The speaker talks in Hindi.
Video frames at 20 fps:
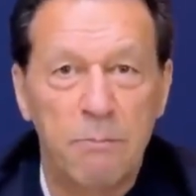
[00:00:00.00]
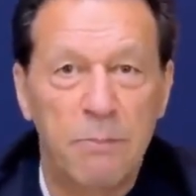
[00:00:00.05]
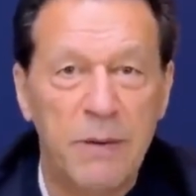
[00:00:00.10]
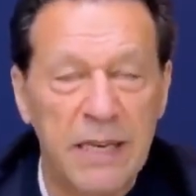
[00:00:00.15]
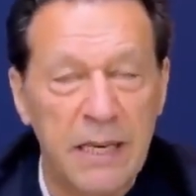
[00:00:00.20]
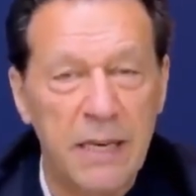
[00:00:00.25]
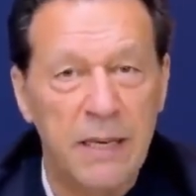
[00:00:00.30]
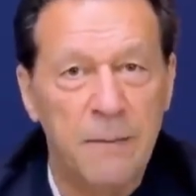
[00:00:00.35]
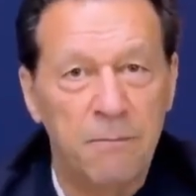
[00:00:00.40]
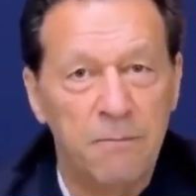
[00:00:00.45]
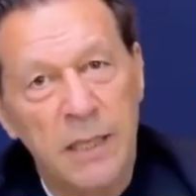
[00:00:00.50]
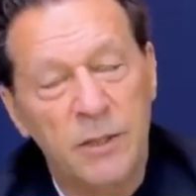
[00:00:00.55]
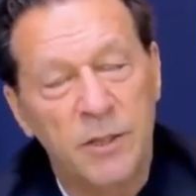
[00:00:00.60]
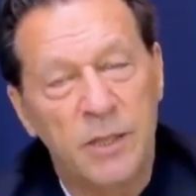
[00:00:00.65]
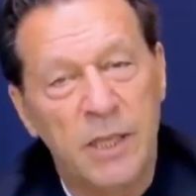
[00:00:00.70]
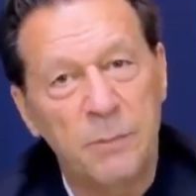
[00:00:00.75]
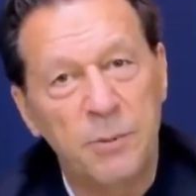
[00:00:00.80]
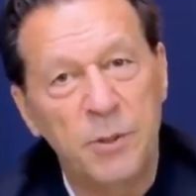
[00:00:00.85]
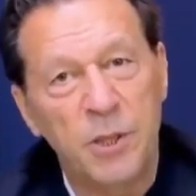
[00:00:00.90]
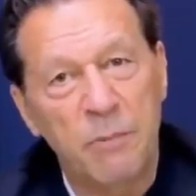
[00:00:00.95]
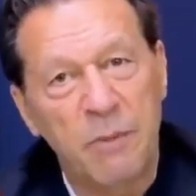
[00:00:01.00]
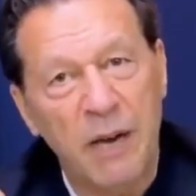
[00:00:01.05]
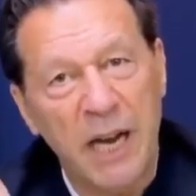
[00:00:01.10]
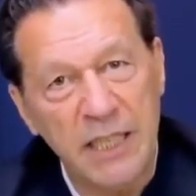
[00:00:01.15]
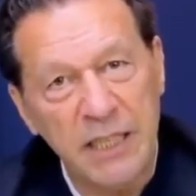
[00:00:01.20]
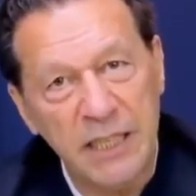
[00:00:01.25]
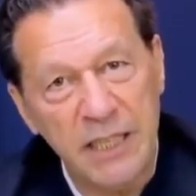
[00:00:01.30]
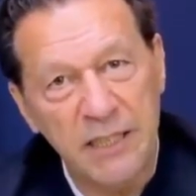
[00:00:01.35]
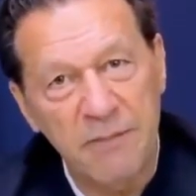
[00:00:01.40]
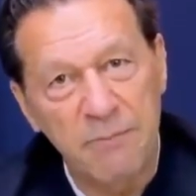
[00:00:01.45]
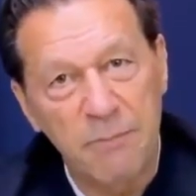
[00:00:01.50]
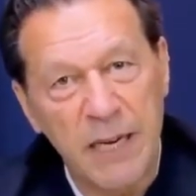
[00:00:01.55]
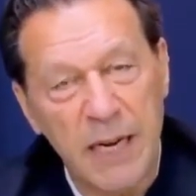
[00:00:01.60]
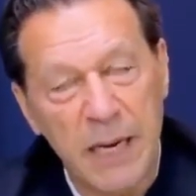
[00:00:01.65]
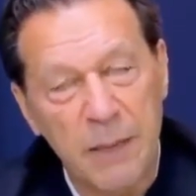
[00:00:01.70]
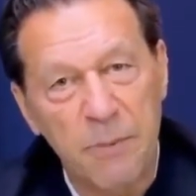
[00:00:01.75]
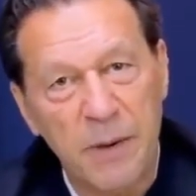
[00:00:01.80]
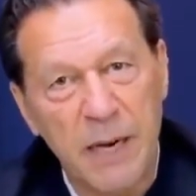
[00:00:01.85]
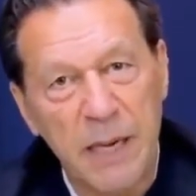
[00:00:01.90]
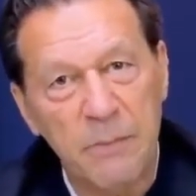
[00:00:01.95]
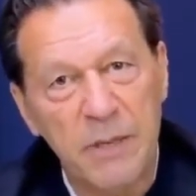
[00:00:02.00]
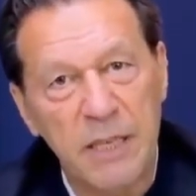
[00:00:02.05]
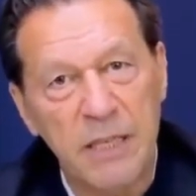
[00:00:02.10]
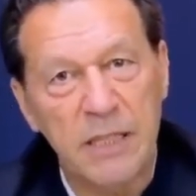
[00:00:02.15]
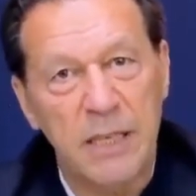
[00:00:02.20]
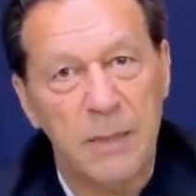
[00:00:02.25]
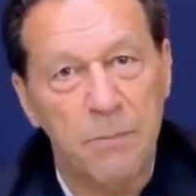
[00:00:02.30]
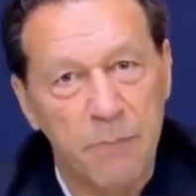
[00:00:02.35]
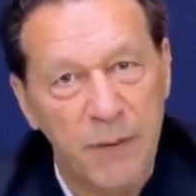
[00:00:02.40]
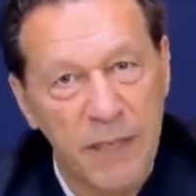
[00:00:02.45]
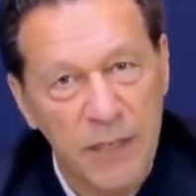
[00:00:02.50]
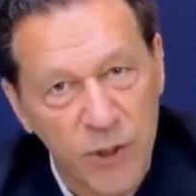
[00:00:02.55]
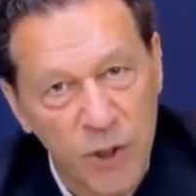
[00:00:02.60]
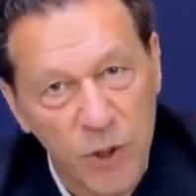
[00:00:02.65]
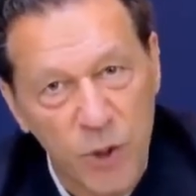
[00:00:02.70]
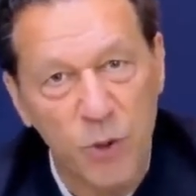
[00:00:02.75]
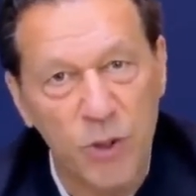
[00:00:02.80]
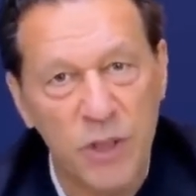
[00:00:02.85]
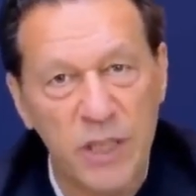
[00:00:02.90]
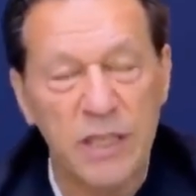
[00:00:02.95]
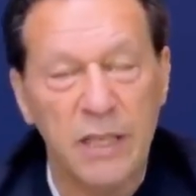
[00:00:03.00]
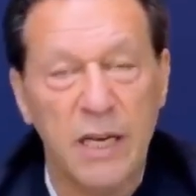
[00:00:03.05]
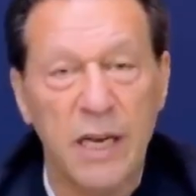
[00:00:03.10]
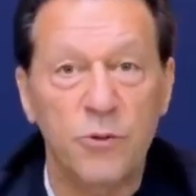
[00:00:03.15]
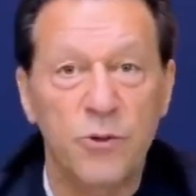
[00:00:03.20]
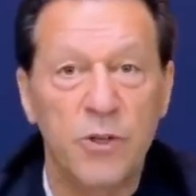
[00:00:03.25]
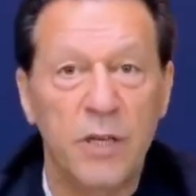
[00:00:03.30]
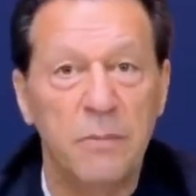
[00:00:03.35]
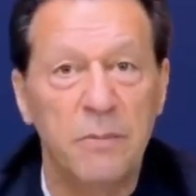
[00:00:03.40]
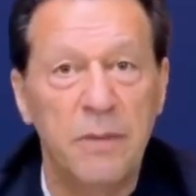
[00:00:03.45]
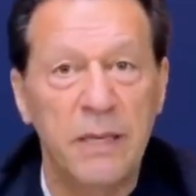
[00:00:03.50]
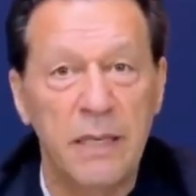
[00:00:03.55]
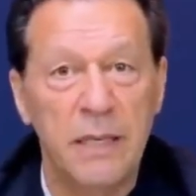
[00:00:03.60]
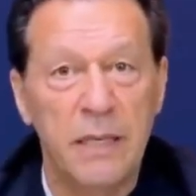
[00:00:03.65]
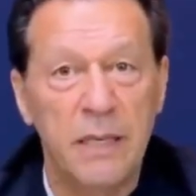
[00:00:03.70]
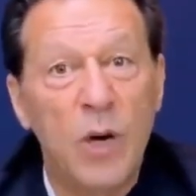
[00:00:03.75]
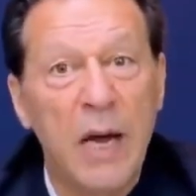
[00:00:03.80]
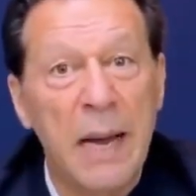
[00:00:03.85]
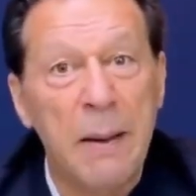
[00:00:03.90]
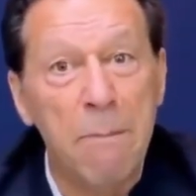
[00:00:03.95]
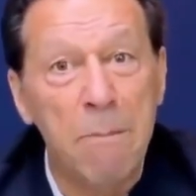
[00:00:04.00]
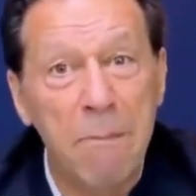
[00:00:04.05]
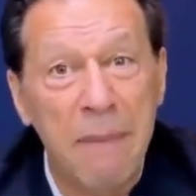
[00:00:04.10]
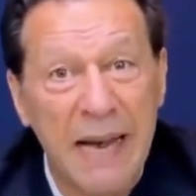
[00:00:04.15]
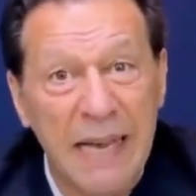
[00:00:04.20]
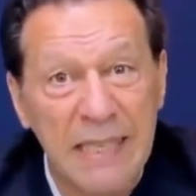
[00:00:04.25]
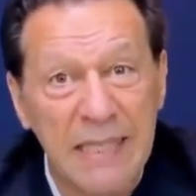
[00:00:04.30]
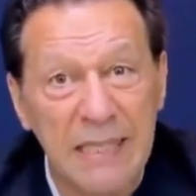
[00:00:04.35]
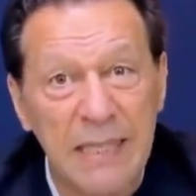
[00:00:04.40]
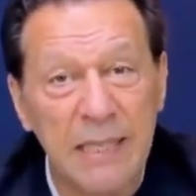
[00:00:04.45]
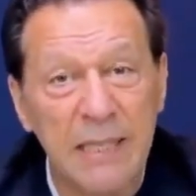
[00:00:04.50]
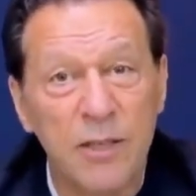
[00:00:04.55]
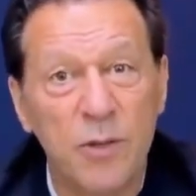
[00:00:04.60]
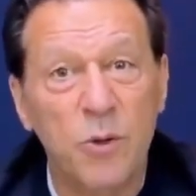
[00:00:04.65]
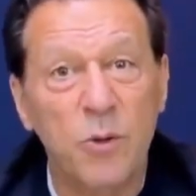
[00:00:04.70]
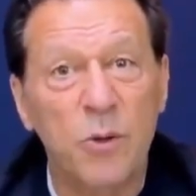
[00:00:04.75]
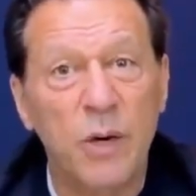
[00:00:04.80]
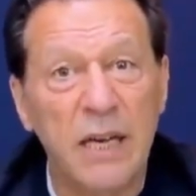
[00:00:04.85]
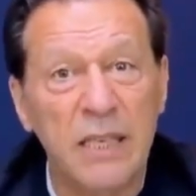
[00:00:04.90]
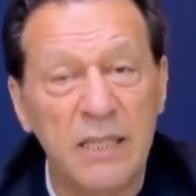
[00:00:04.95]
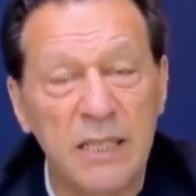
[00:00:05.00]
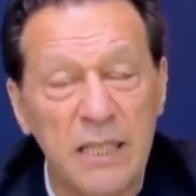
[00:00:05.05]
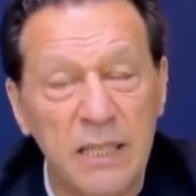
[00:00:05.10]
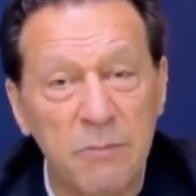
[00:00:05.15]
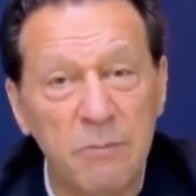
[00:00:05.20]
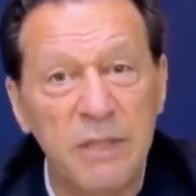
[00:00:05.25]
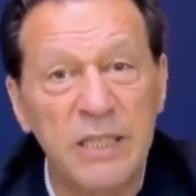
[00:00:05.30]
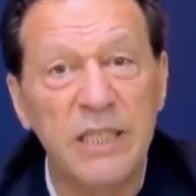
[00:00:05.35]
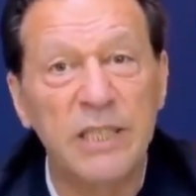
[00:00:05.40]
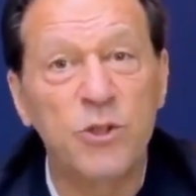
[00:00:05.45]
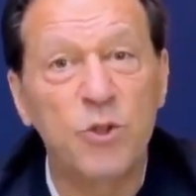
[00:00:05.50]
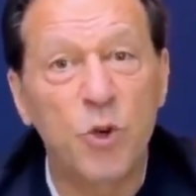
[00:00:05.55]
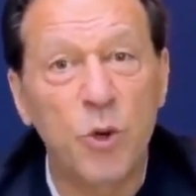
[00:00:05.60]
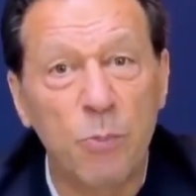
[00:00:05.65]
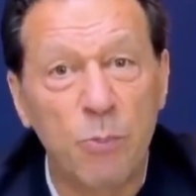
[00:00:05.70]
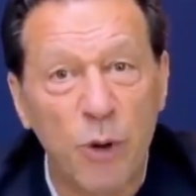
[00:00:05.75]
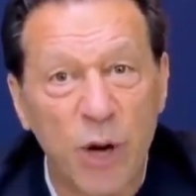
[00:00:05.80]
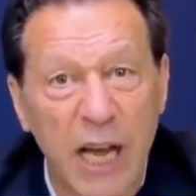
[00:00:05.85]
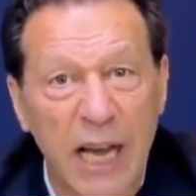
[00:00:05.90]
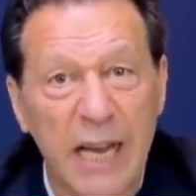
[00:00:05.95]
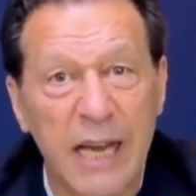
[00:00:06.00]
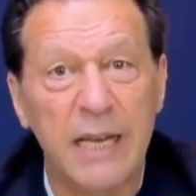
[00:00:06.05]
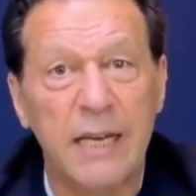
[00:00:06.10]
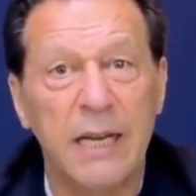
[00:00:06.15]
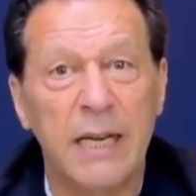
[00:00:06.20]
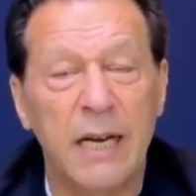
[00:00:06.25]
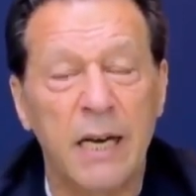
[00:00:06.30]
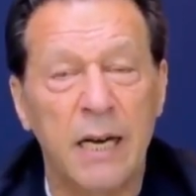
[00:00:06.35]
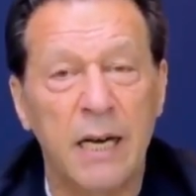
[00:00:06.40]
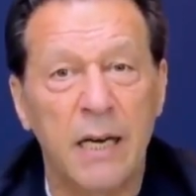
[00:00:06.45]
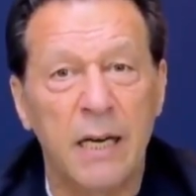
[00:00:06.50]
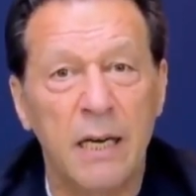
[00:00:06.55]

फिर जब शबाज शरीफ बना प्राइम मिनिस्टर फिर सिक्योरिटी काउंसिल में एम्बेसडर को असद मजीद को बुलाया गया